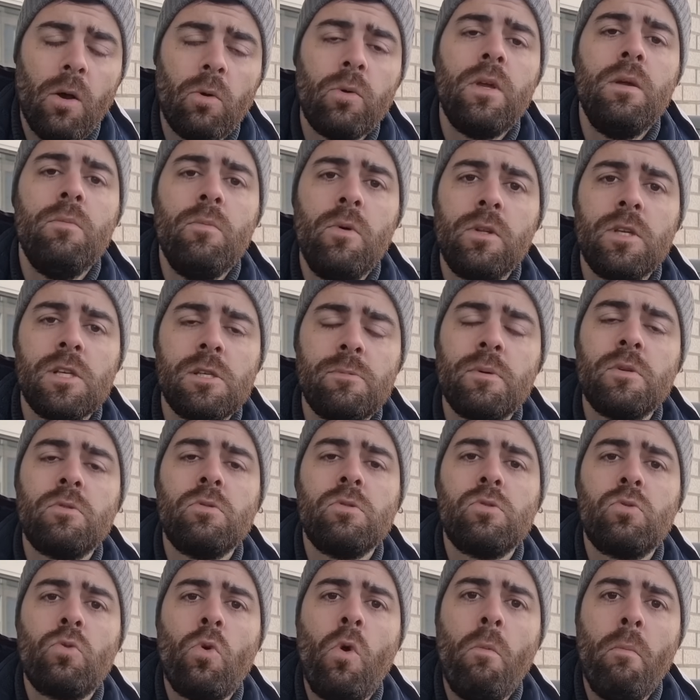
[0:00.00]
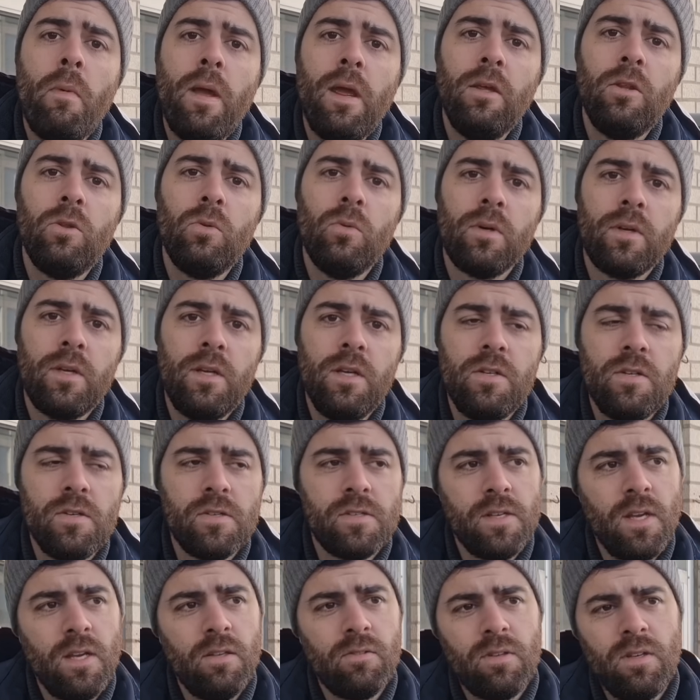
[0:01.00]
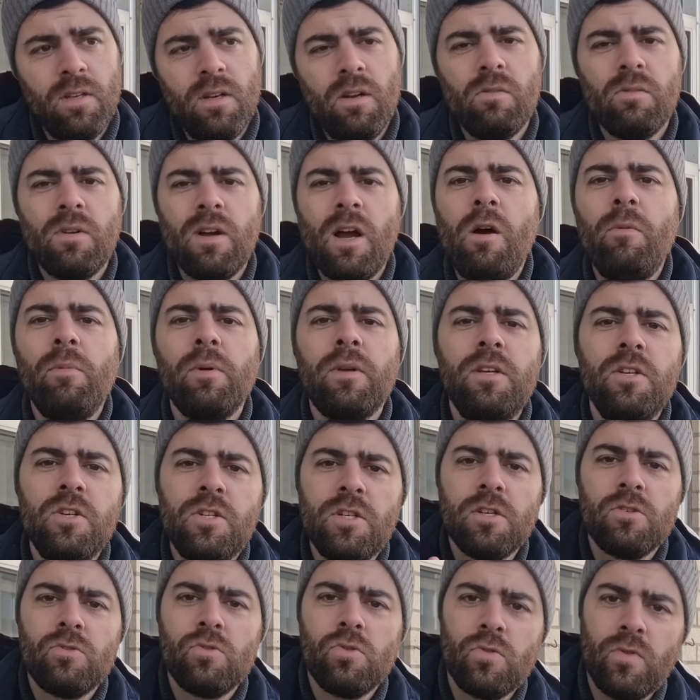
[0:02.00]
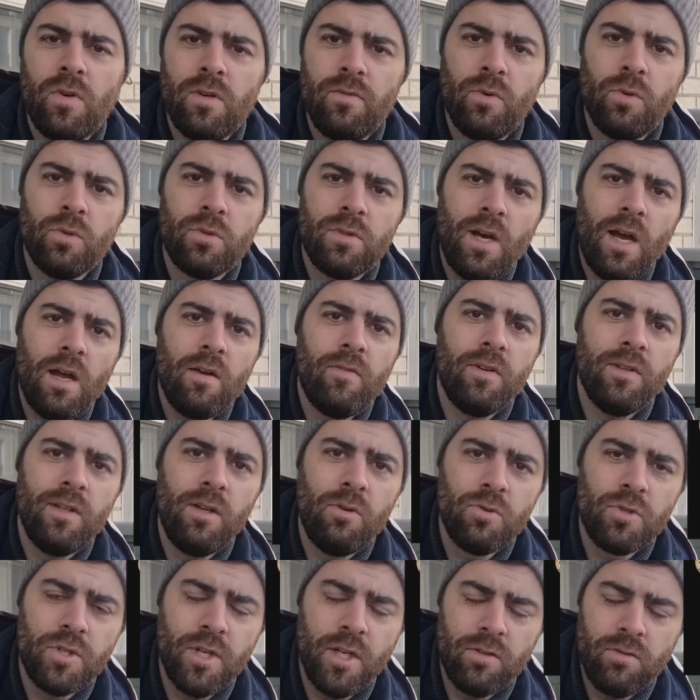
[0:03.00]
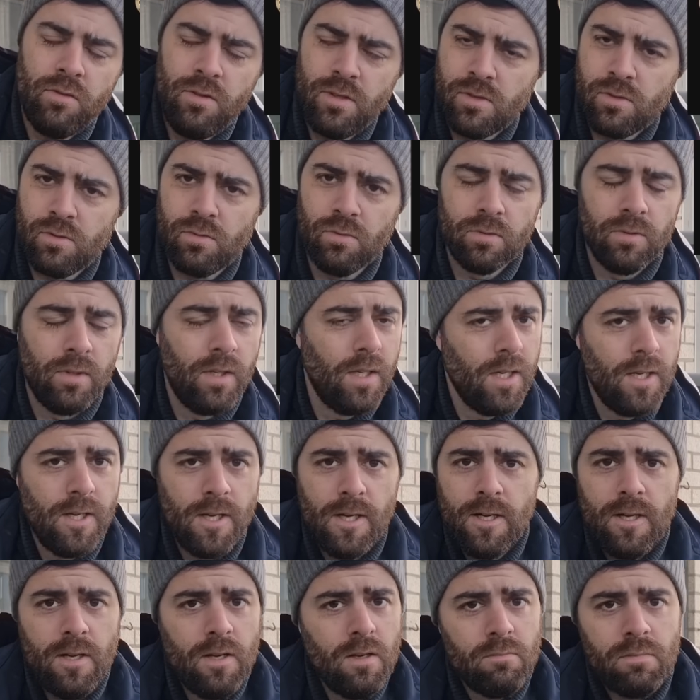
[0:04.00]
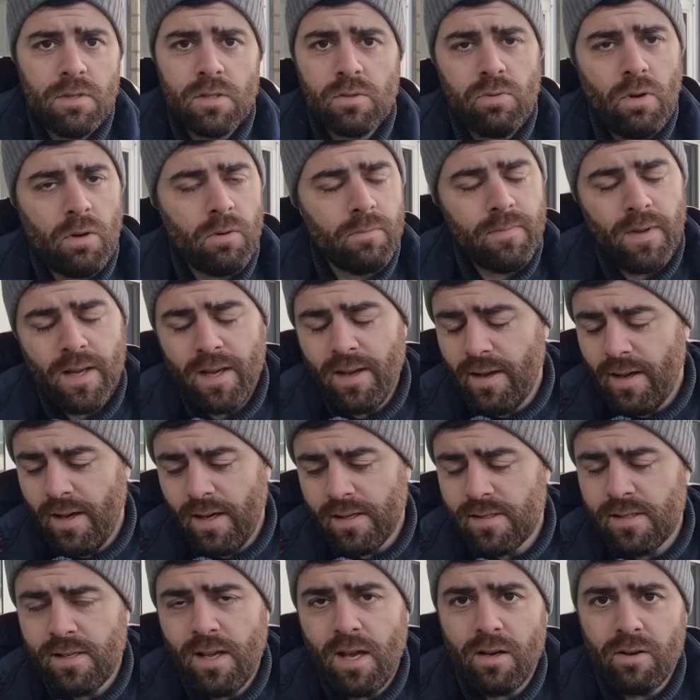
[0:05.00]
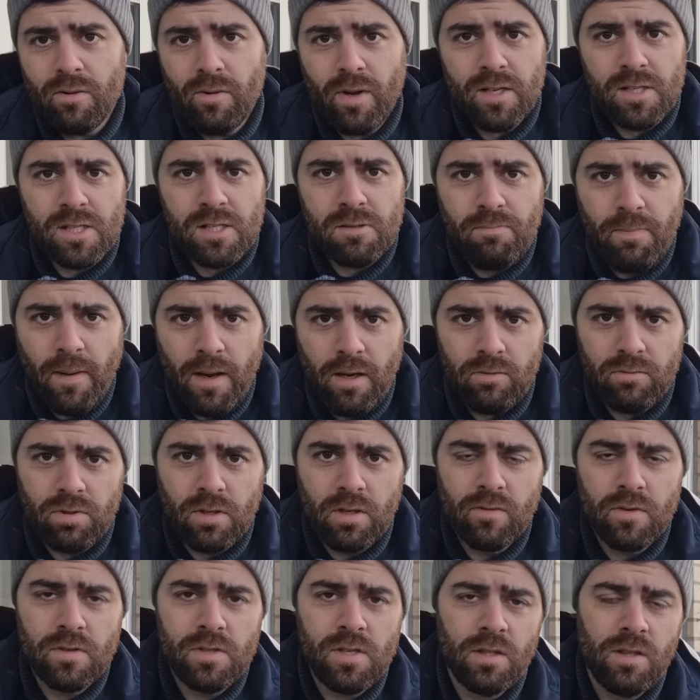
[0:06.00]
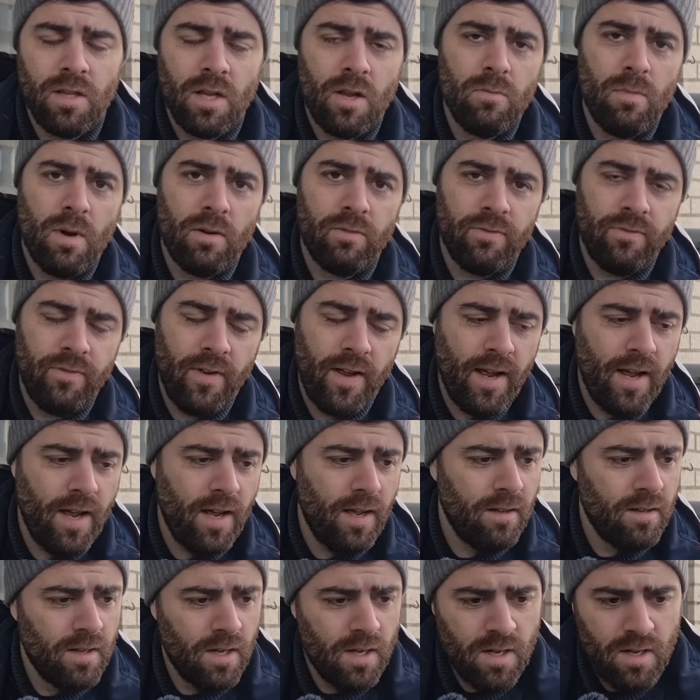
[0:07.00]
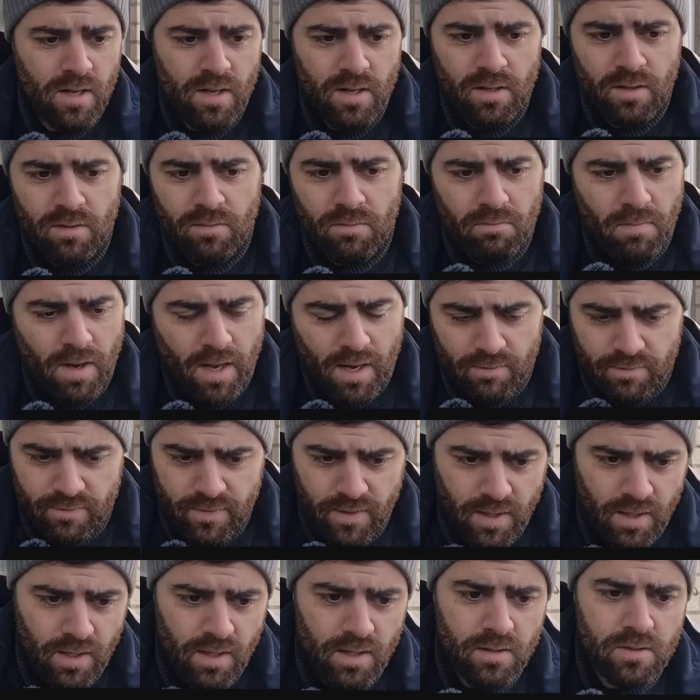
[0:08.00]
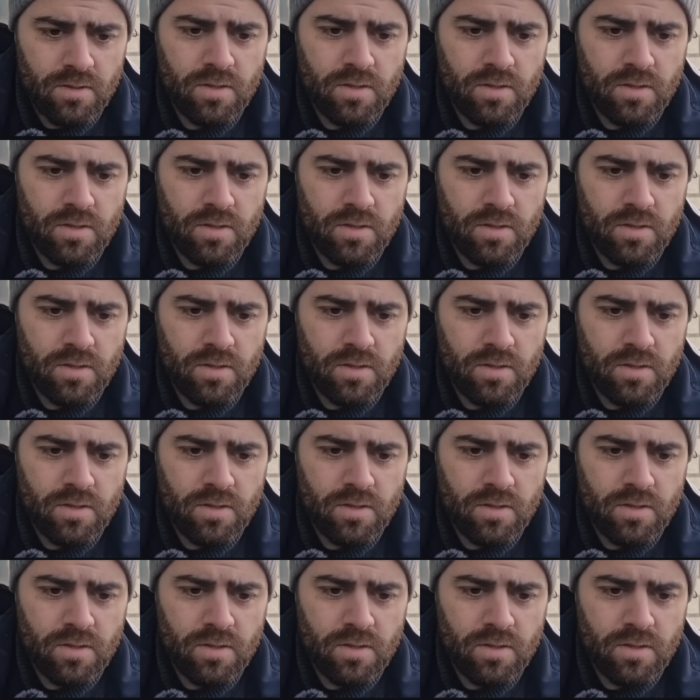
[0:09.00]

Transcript: é o que muitas pessoas comentam aqui dizendo que não, calma que Jesus vai voltar e vai dar um jeito nisso tudo. Pessoal, é, é sério, respeito que você tenha uma fé, maravilha,